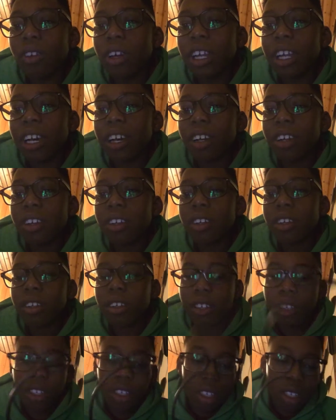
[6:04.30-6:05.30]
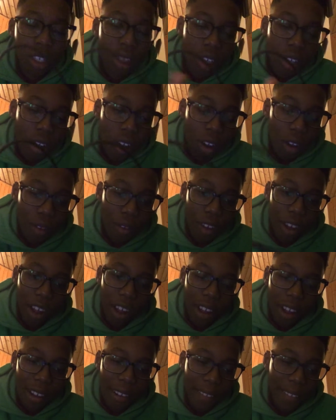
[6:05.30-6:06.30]
Voilà.
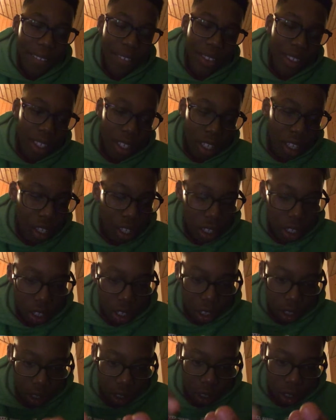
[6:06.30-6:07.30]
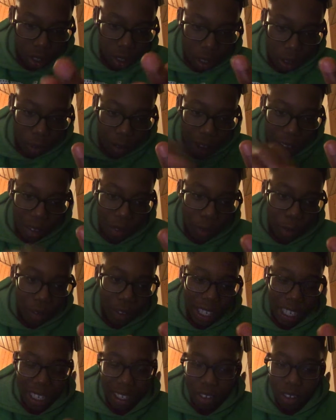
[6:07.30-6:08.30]
Enfin, enfin vous
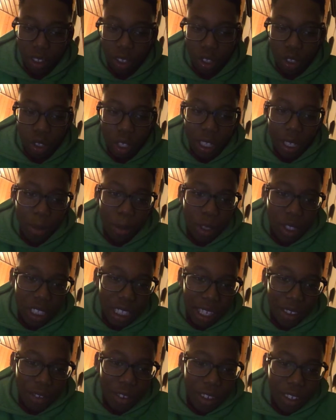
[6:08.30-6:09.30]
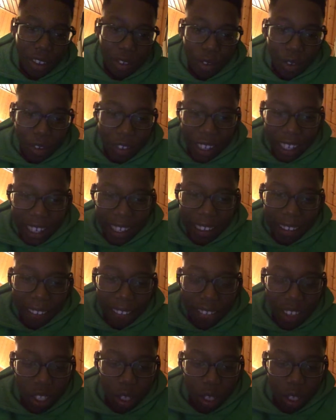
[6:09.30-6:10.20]
verrez, rejoignez mon serveur, vous verrez